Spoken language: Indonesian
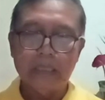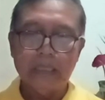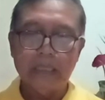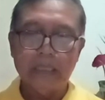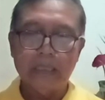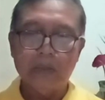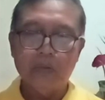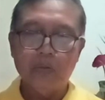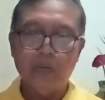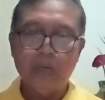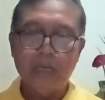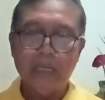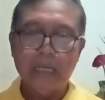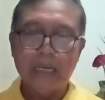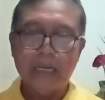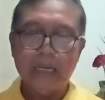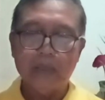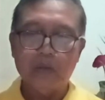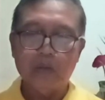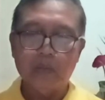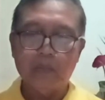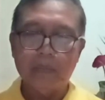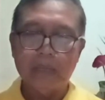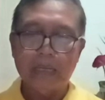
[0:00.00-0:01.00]
di Kuria
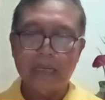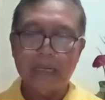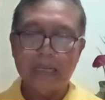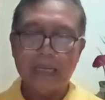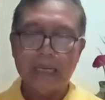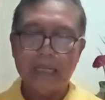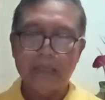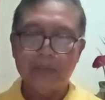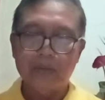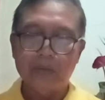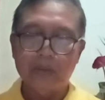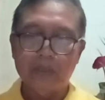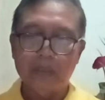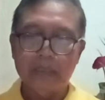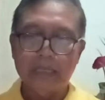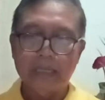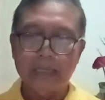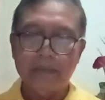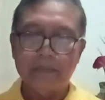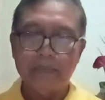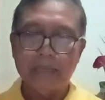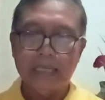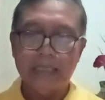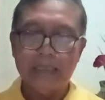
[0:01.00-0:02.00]
Ratu Para Rasul
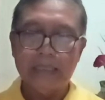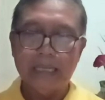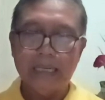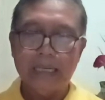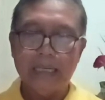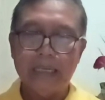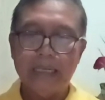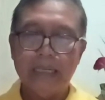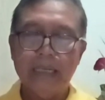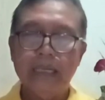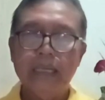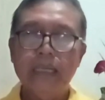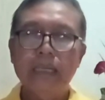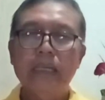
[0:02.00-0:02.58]
Denpasar